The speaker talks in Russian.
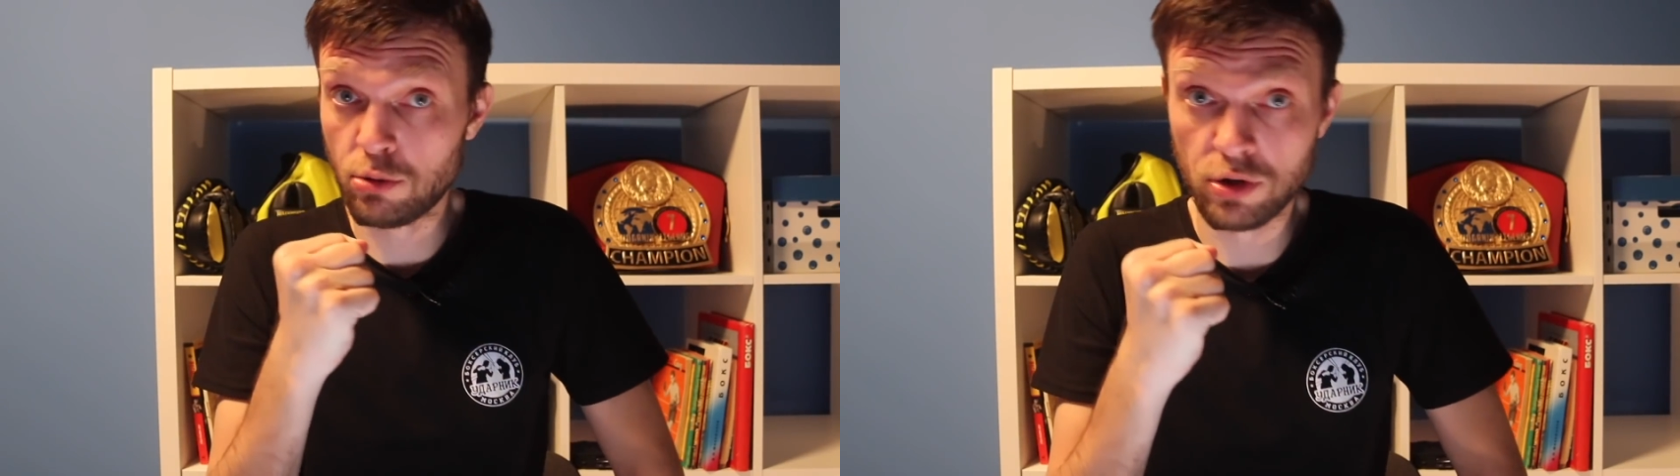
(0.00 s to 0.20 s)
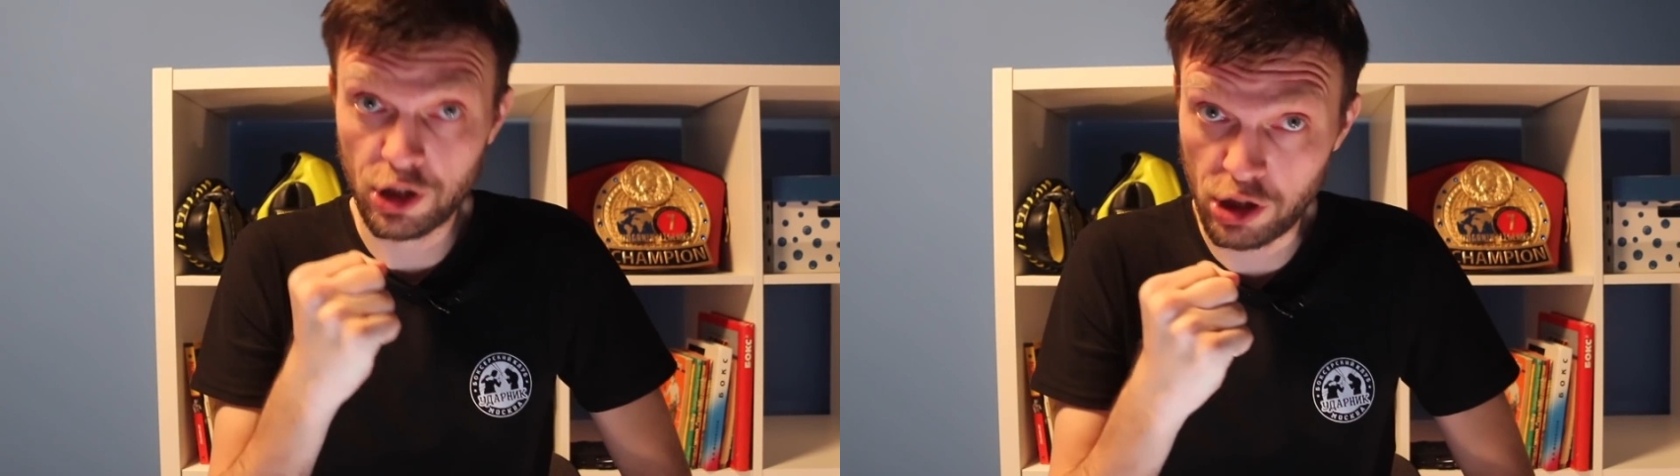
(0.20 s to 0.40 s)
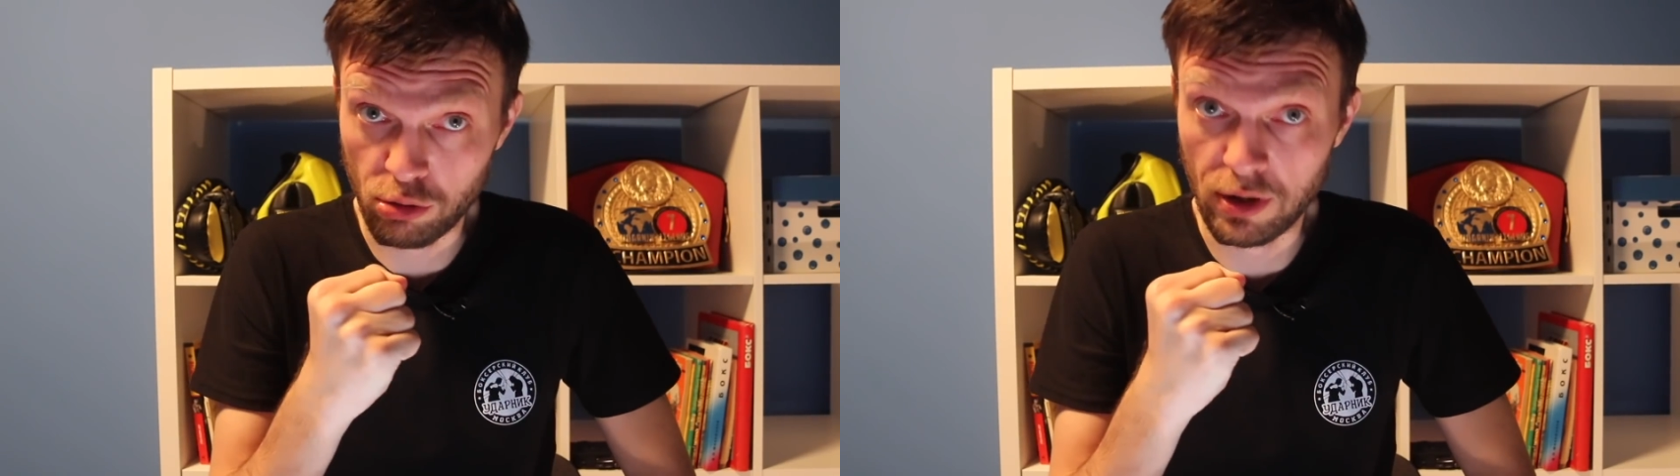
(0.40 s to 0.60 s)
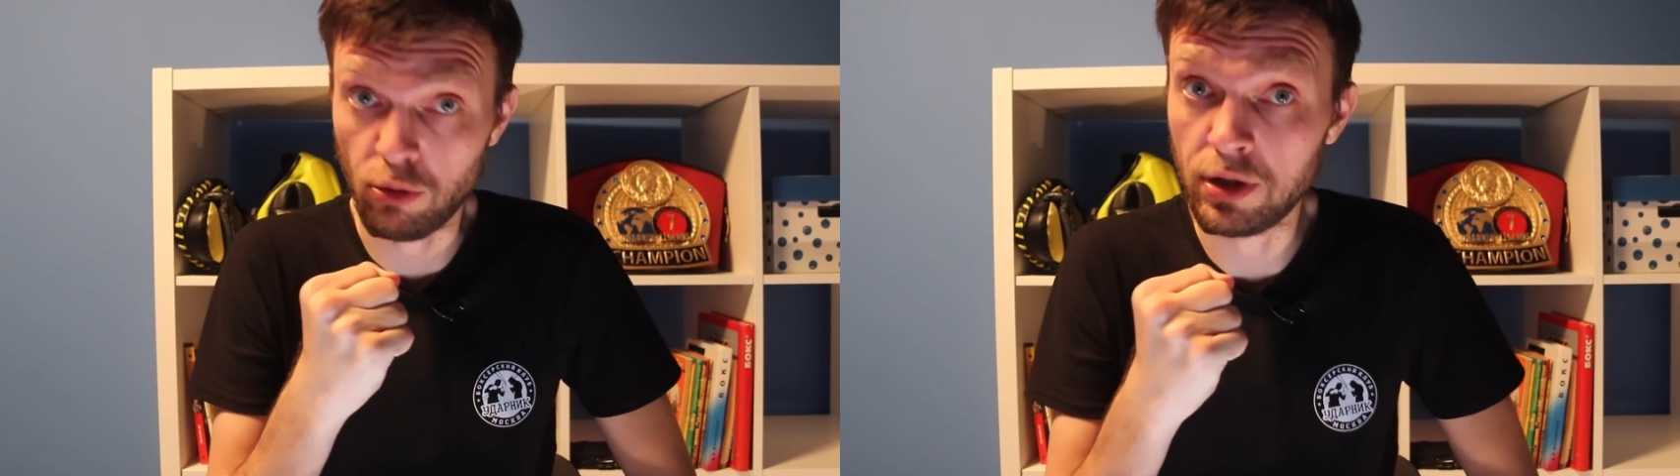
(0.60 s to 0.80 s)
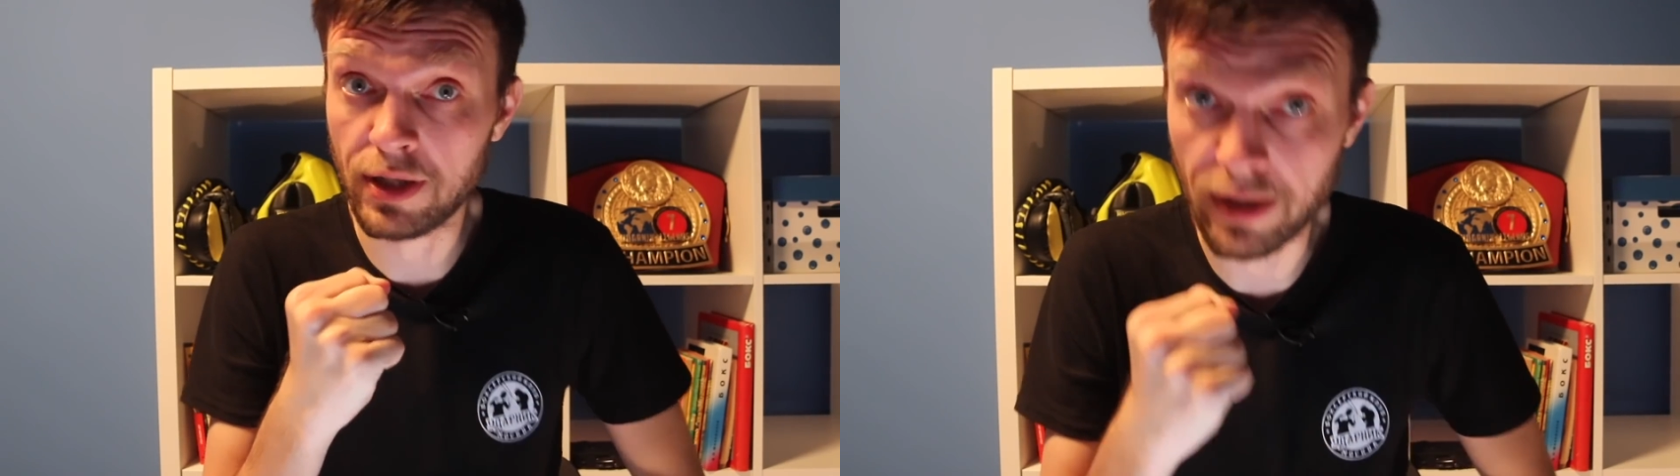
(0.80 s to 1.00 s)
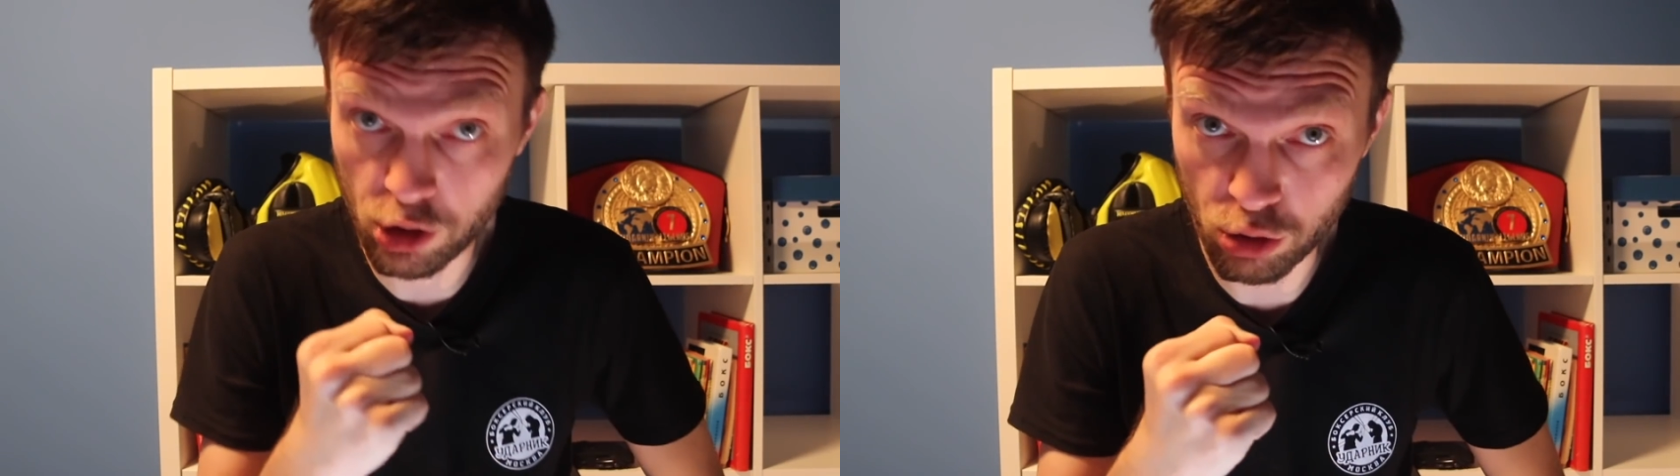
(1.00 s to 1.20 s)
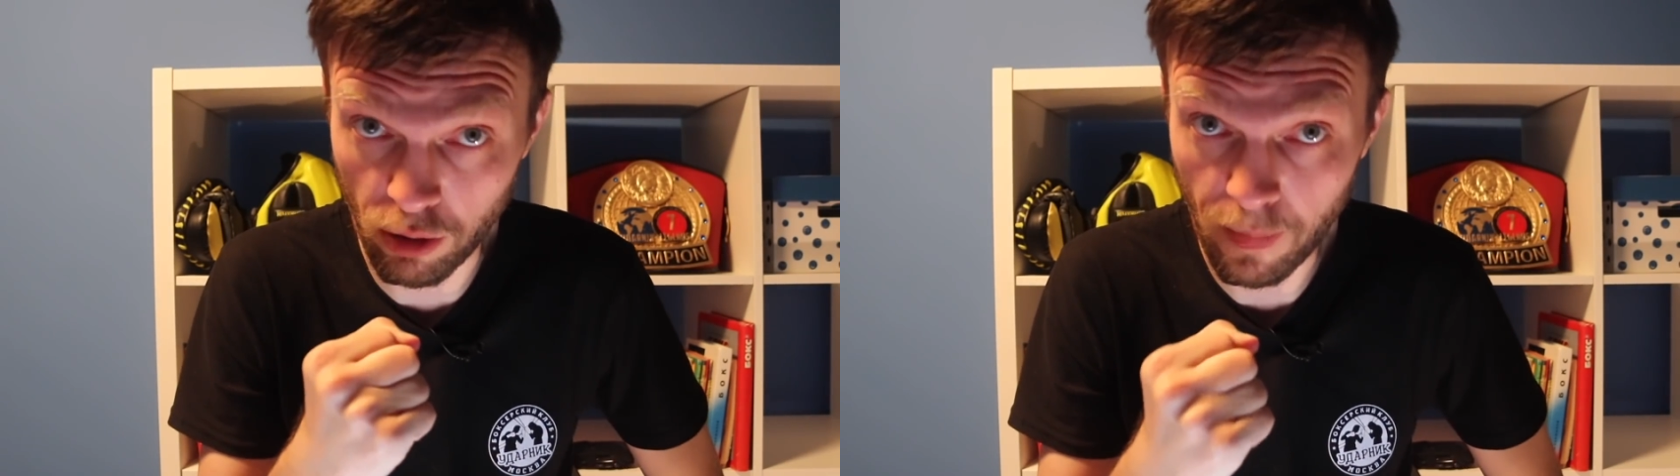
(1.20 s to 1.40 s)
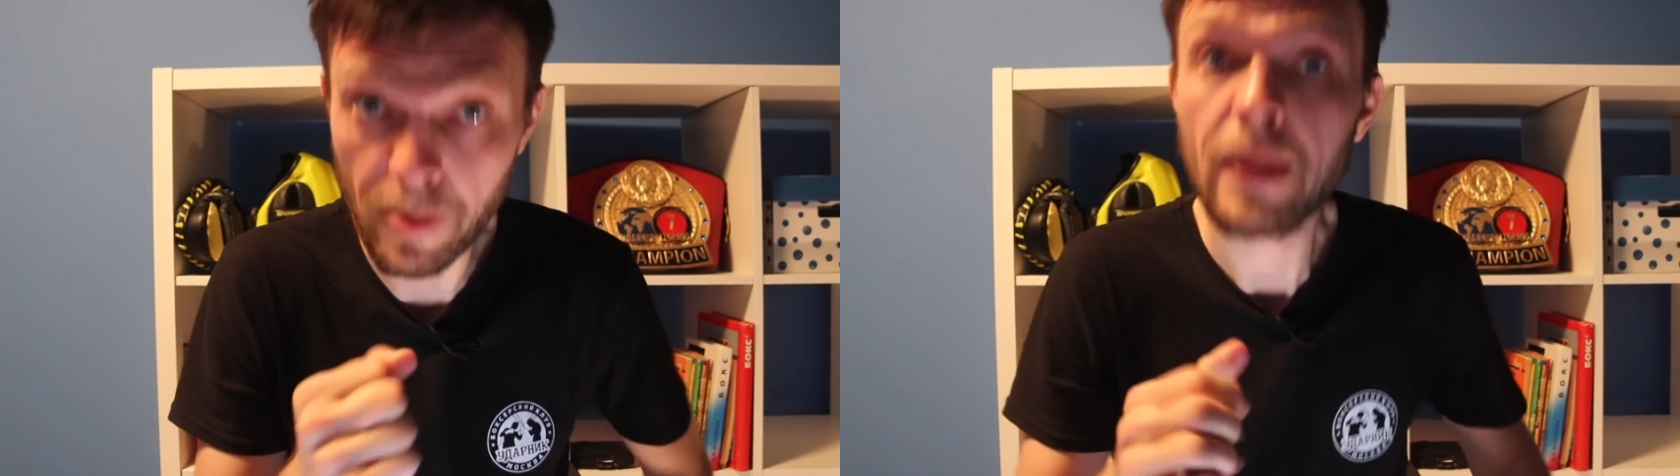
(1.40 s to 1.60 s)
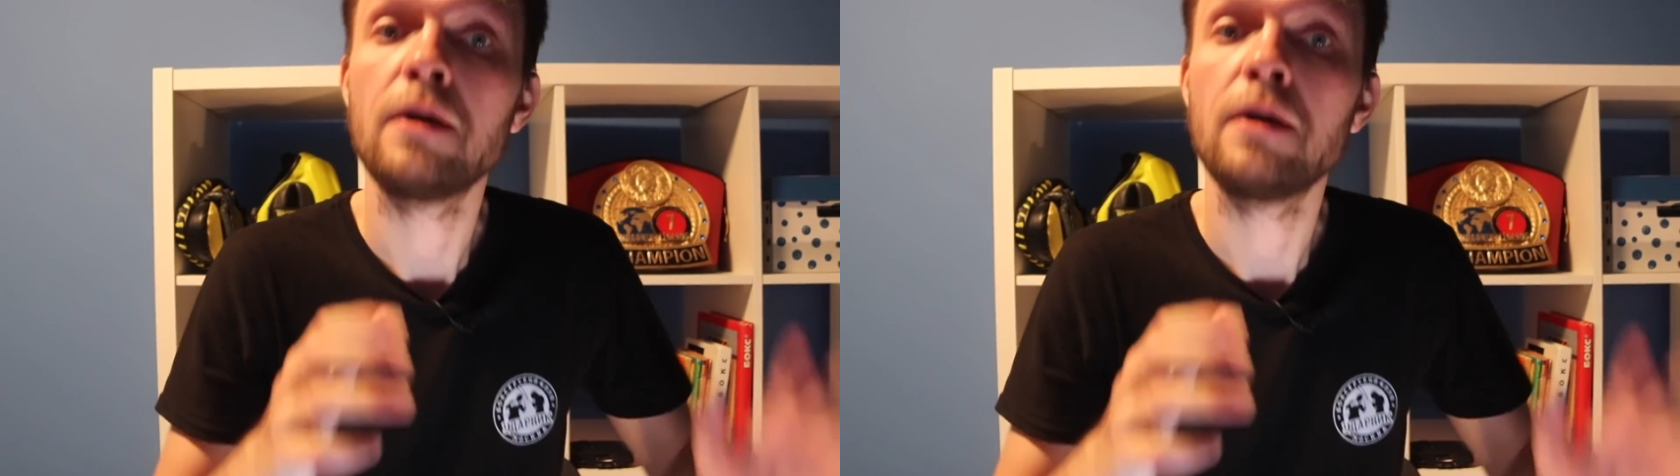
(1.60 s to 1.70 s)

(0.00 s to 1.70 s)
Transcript: эту защиту довольно хорошо.